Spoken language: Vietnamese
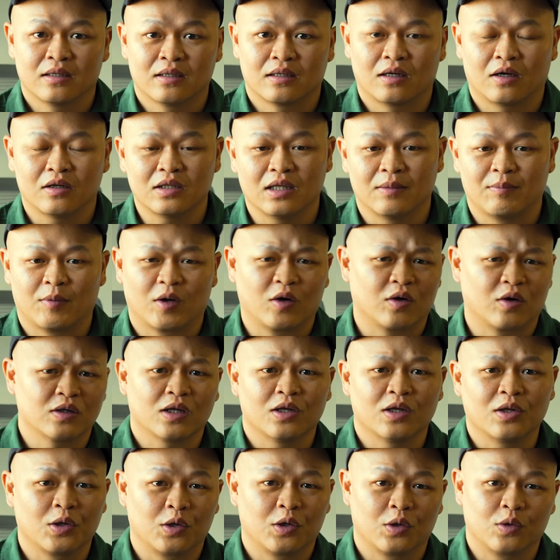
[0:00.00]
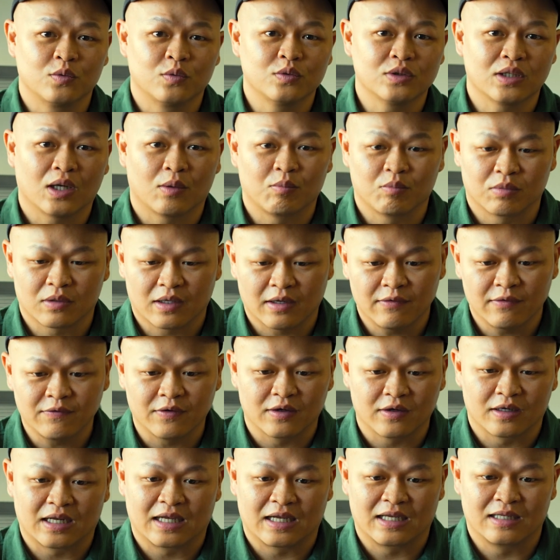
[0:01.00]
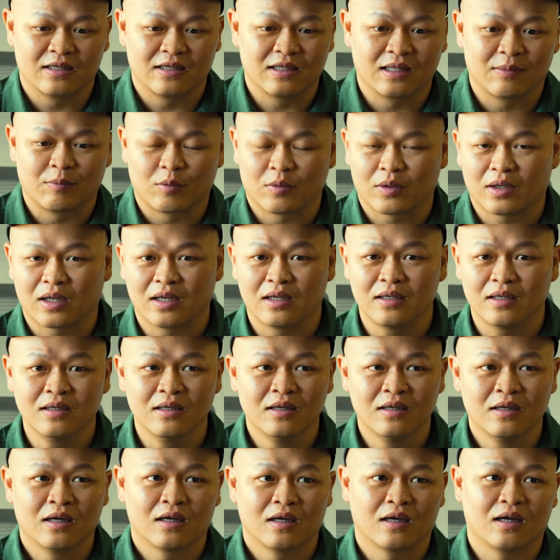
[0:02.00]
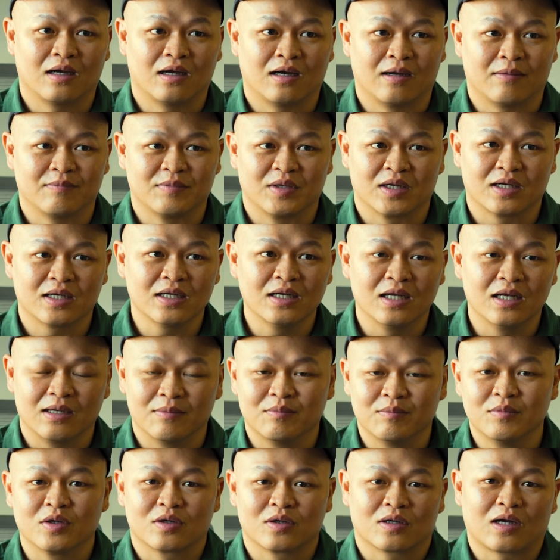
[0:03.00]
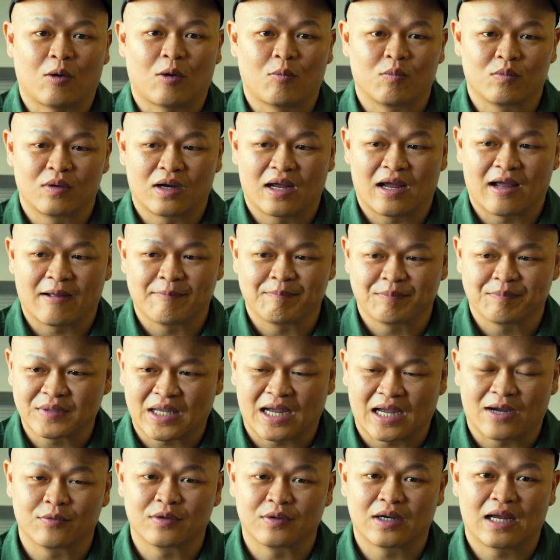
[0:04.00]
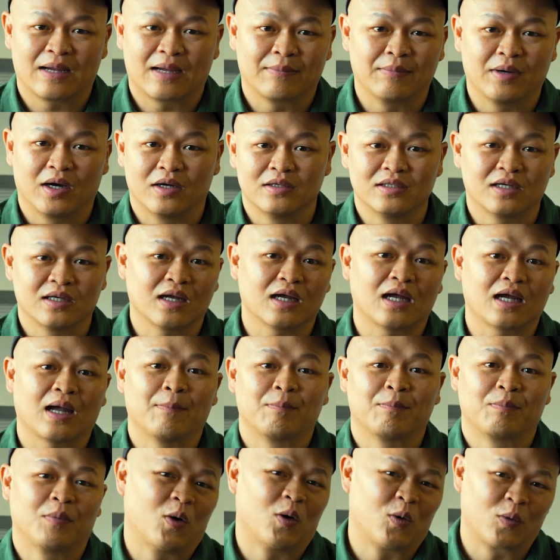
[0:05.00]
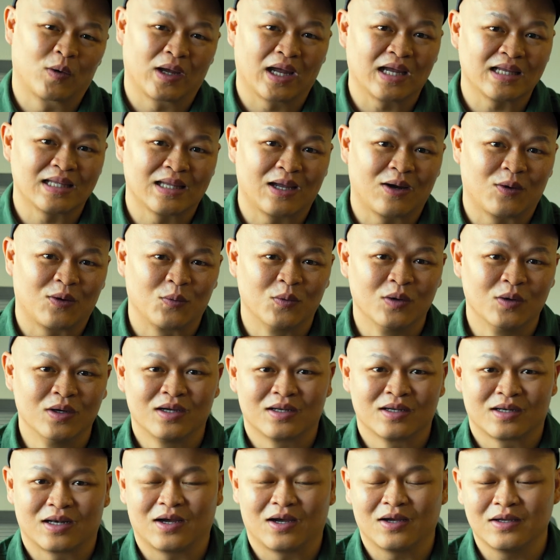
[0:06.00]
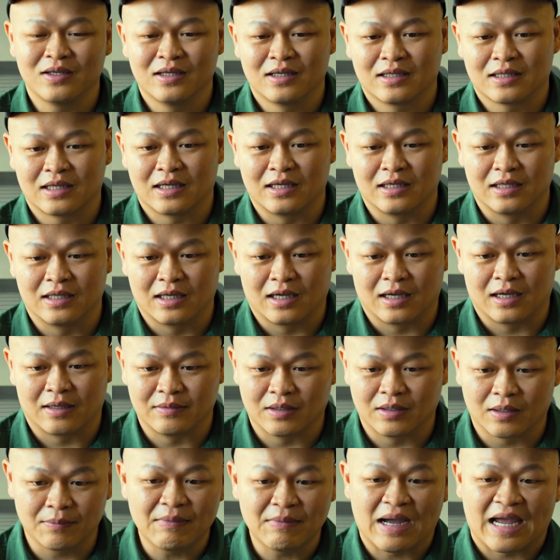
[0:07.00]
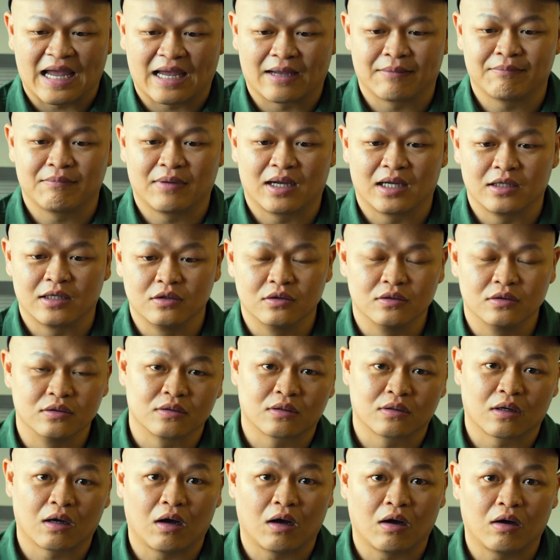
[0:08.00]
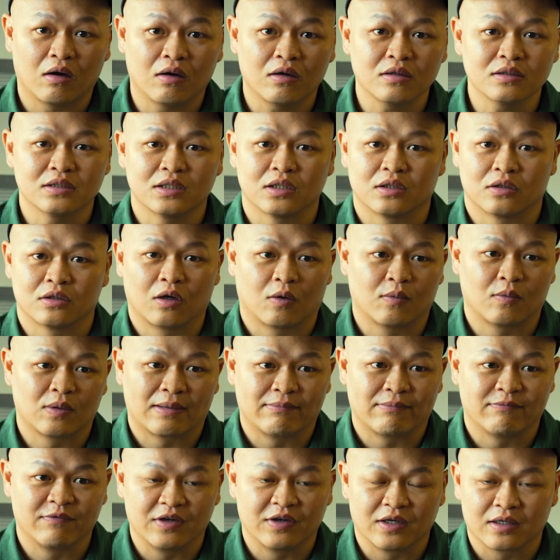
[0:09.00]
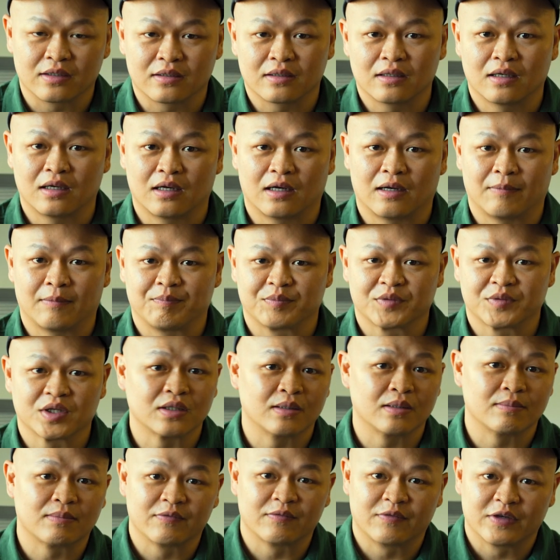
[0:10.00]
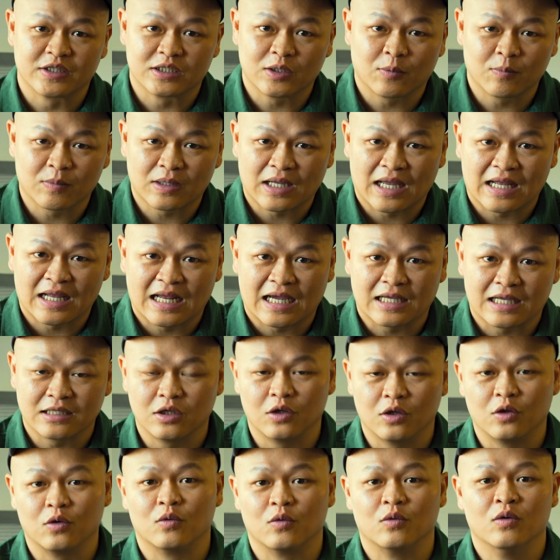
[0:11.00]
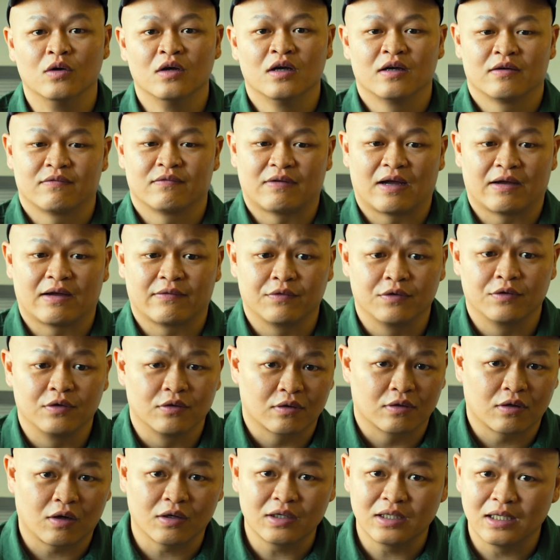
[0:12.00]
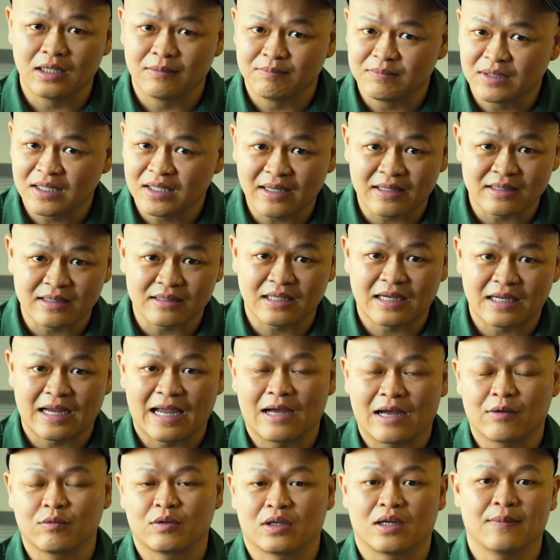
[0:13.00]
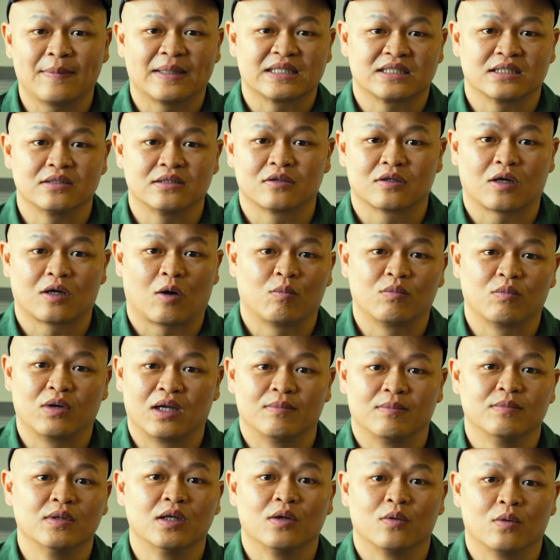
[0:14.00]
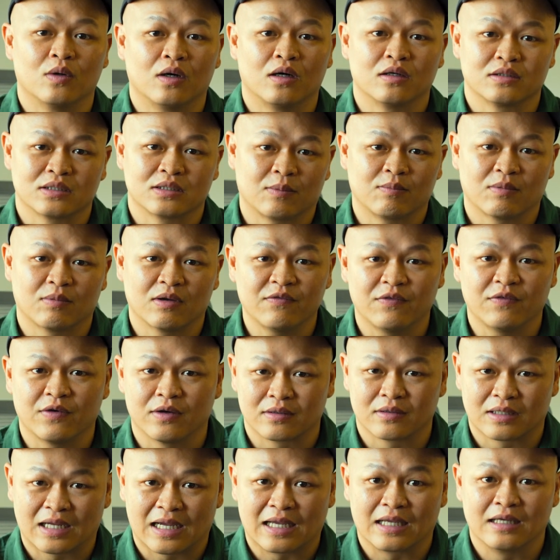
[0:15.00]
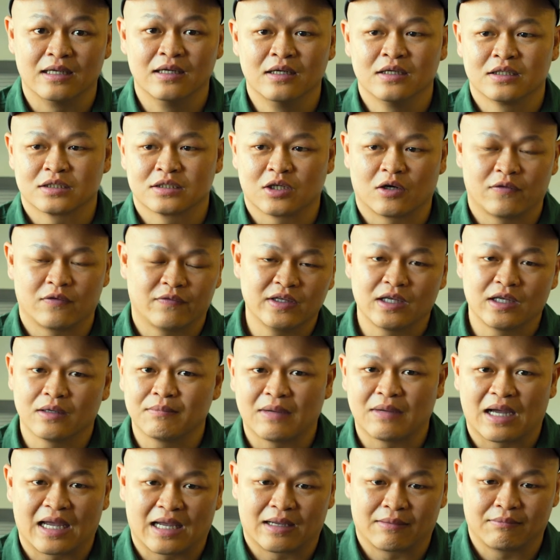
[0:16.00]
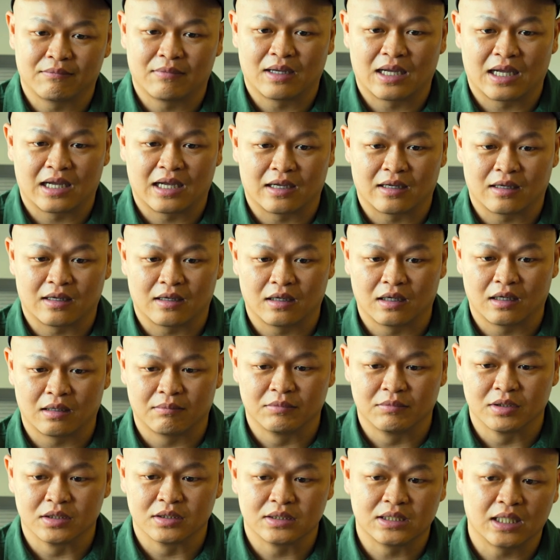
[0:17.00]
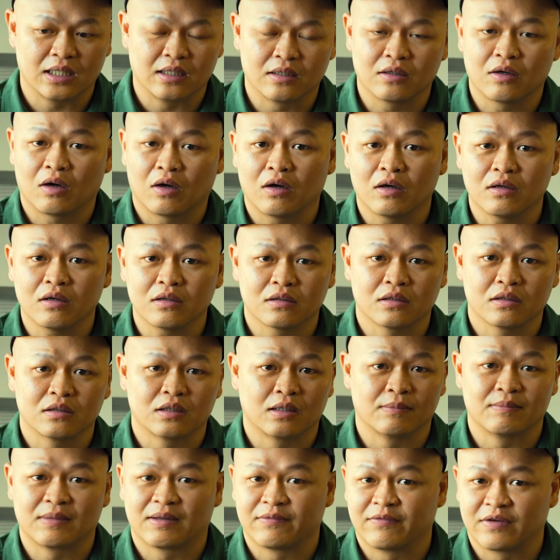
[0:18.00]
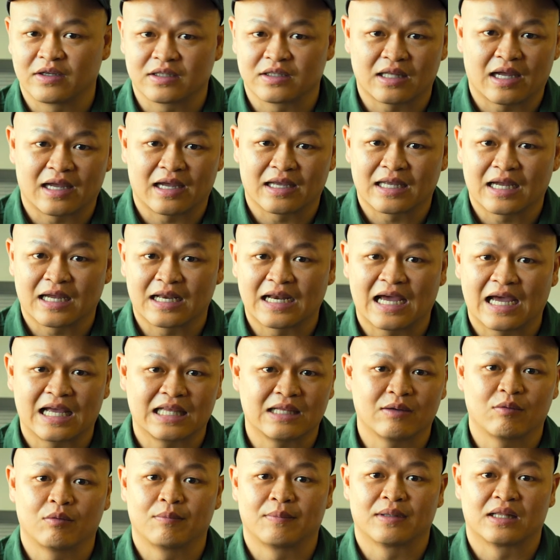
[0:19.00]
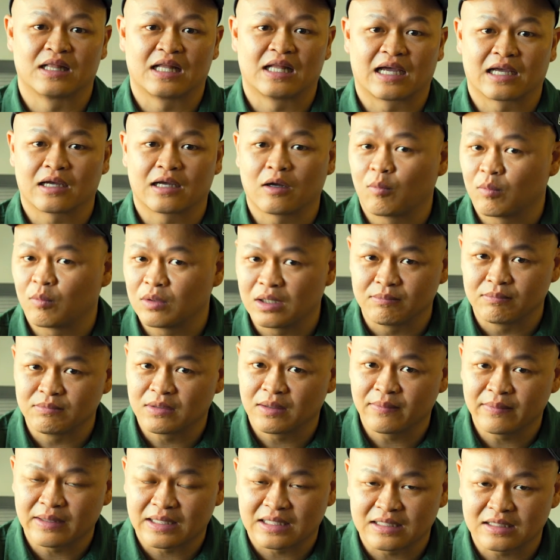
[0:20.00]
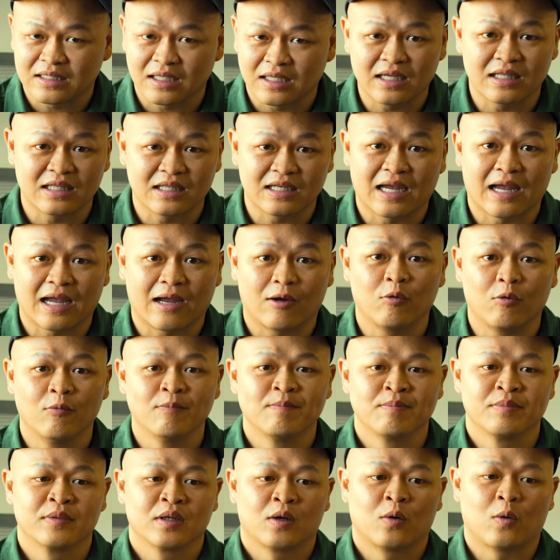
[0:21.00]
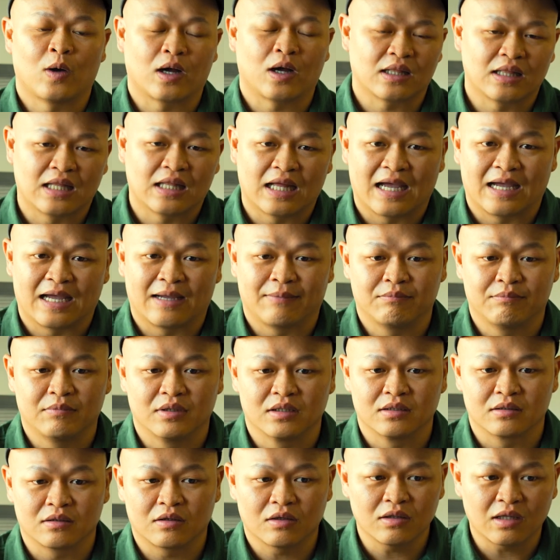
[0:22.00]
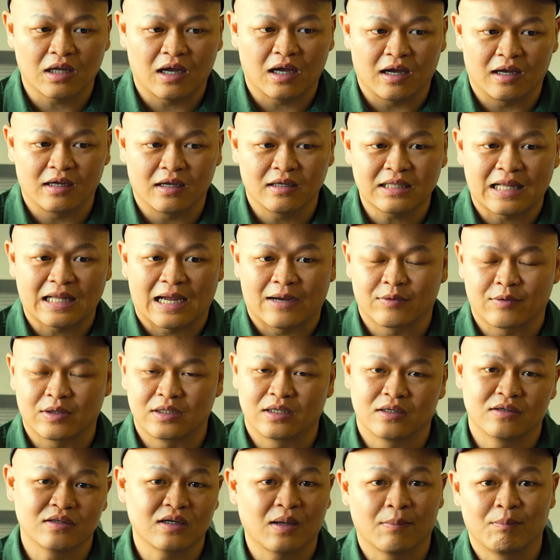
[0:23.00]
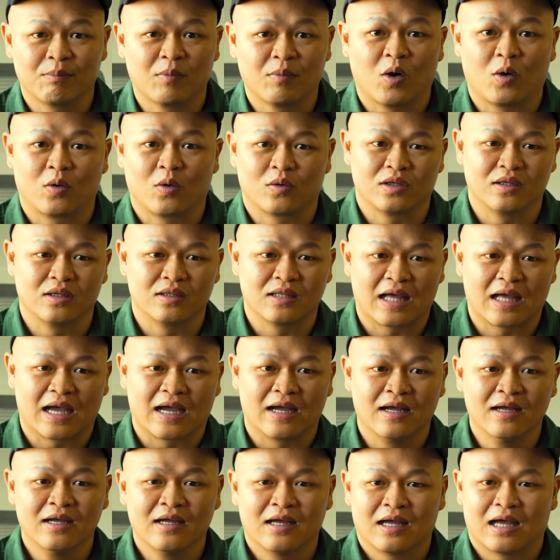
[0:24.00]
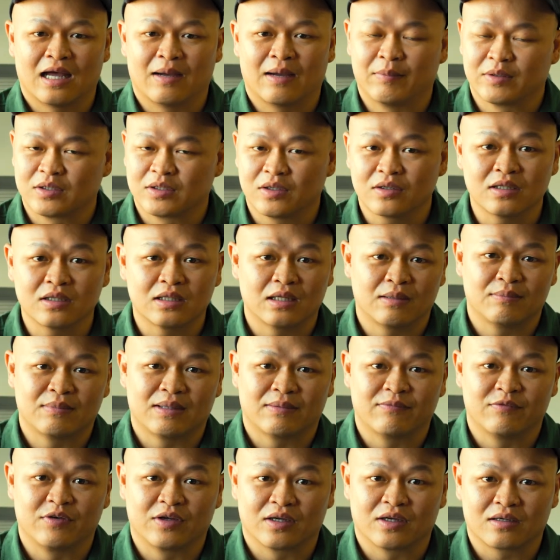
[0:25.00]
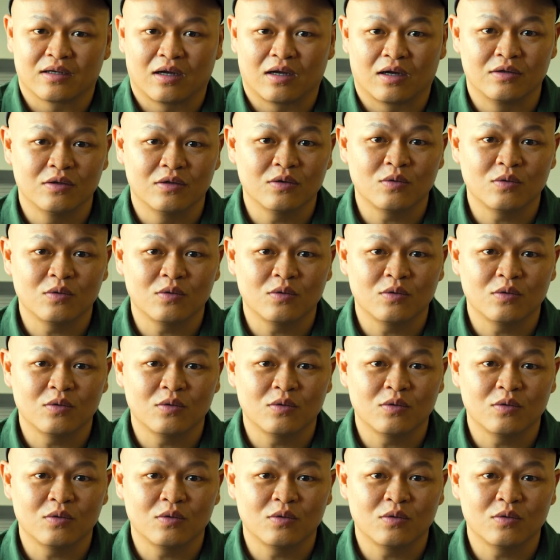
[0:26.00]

Đó thì mọi người có thể hiểu trong cái phần này như là một cái à, những cái điểm được cộng ra tạo ra bởi những cái combo khác nhau đó thì à, những bạn mà vừa có trình độ làm việc à, kinh nghiệm làm việc trong Canada nhiều và vừa có điểm tiếng Anh cao thì các bạn sẽ được cộng điểm nhiều hơn trong cái phần này so với những bạn mà à, mình chỉ có kinh nghiệm làm việc tại Canada nhưng mà mình lại không có điểm tiếng Anh tiếng Anh cao hoặc là mình có thể tạo ra những combo như là à, mình có kinh nghiệm làm việc ở